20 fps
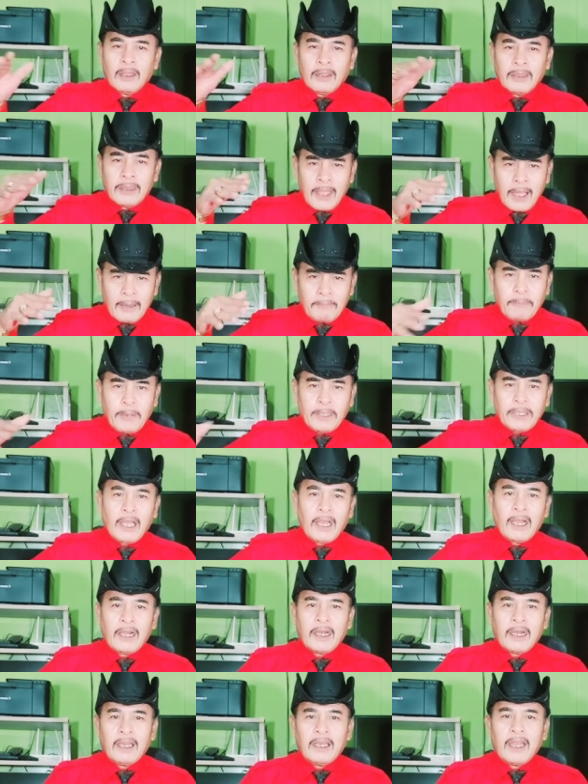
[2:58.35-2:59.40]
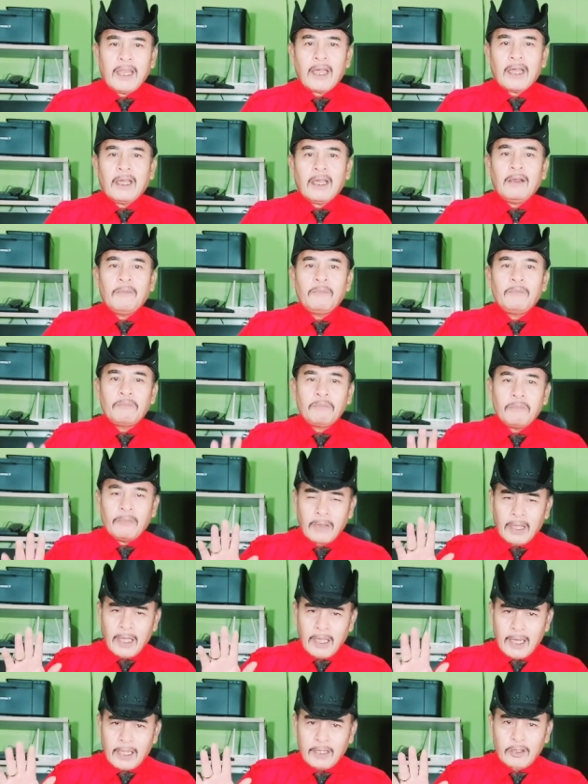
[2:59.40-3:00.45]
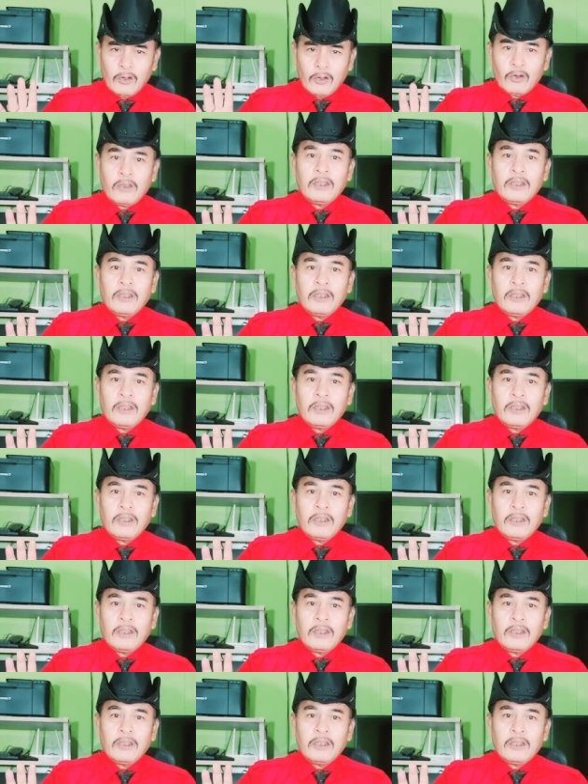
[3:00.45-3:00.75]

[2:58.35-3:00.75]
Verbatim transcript: nagpadala rin ng ilan yun,